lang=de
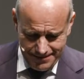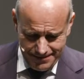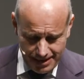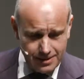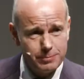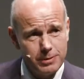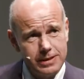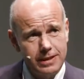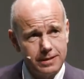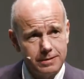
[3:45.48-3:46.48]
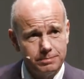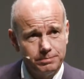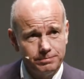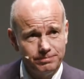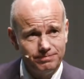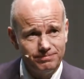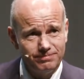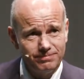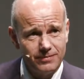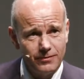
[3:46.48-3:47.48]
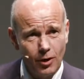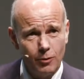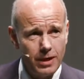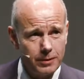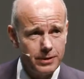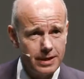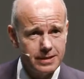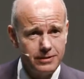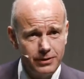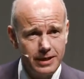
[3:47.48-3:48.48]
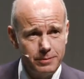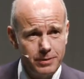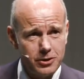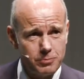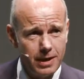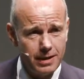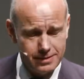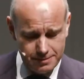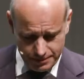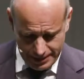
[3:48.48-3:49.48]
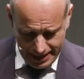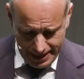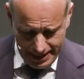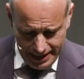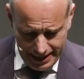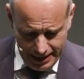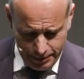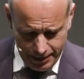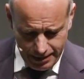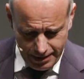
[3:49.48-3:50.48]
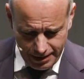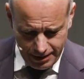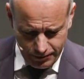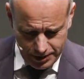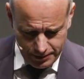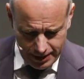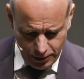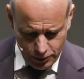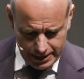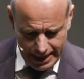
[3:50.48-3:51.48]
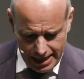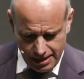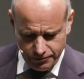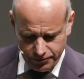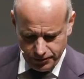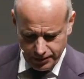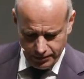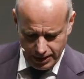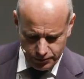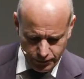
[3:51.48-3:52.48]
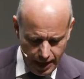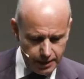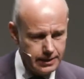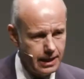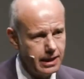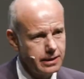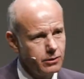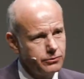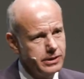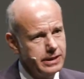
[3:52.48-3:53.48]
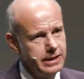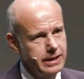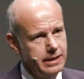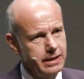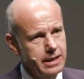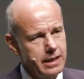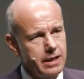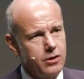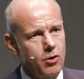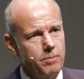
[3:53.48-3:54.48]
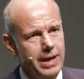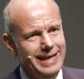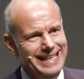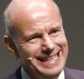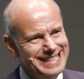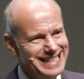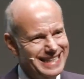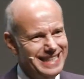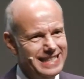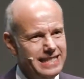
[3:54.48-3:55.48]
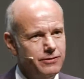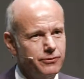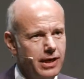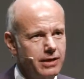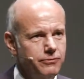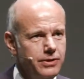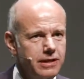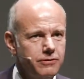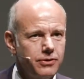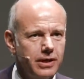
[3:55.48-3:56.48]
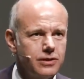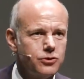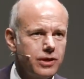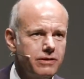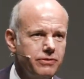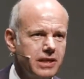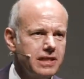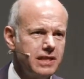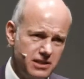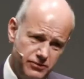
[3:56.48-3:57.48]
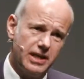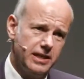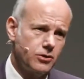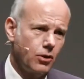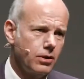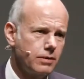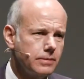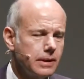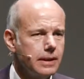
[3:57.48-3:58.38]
Was ist passiert? Warum macht mir das nicht wirklich mehr Spaß? Ich bin 2011 äh, also vor acht Jahren auf die Idee gekommen, eine insektizidfreie Fliegenfalle zu entwickeln. Die ist wirklich toll.